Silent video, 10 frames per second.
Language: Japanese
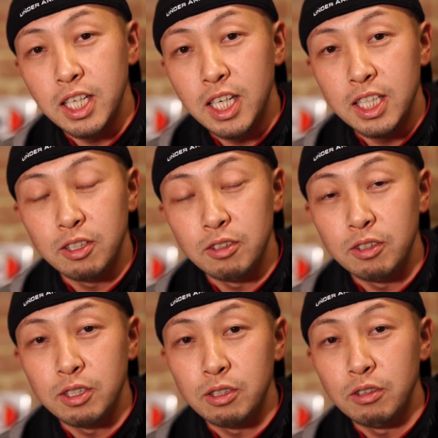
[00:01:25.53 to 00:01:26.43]
いいかっていう
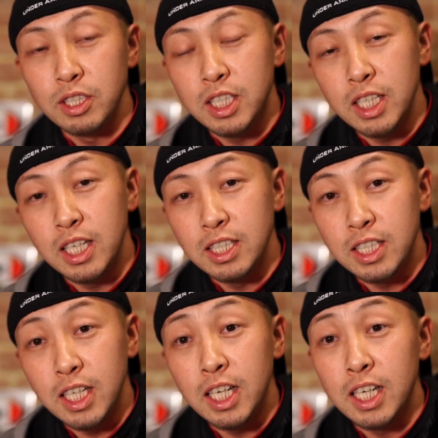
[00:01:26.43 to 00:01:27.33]
のをすごい思案
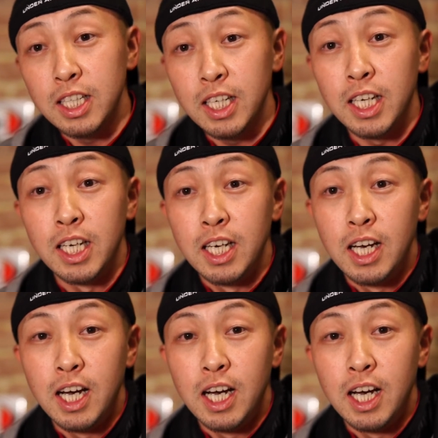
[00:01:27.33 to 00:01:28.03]
しながらね、